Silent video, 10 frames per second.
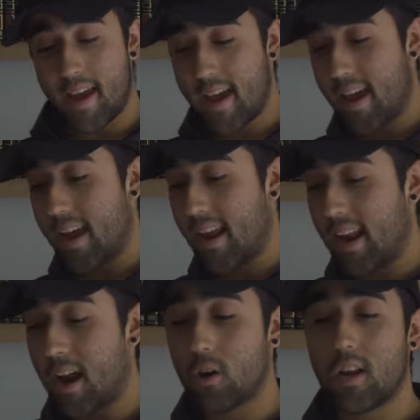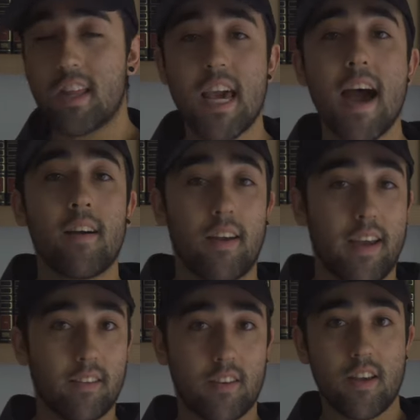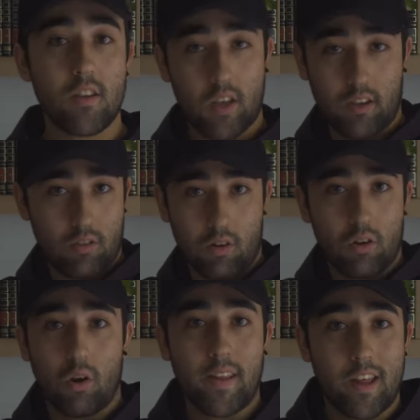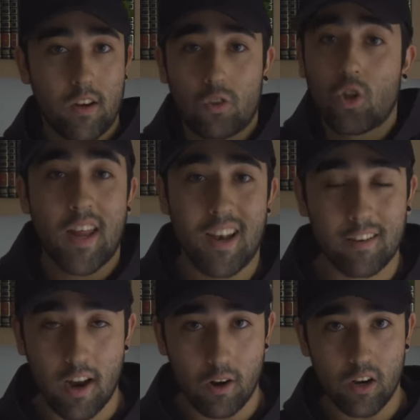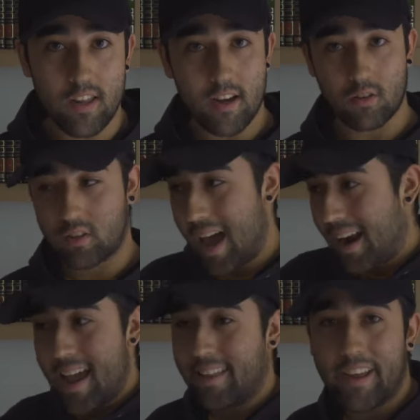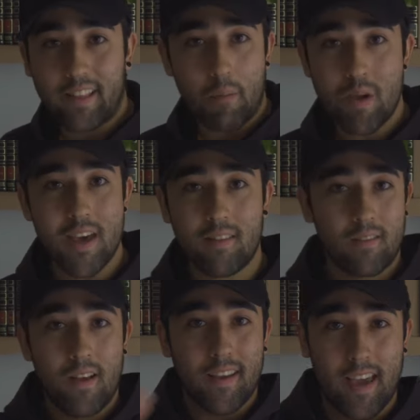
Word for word: eh, la aerolínea en sí, esto lo van a hacer todas las aerolíneas, o sea, Ryanair también,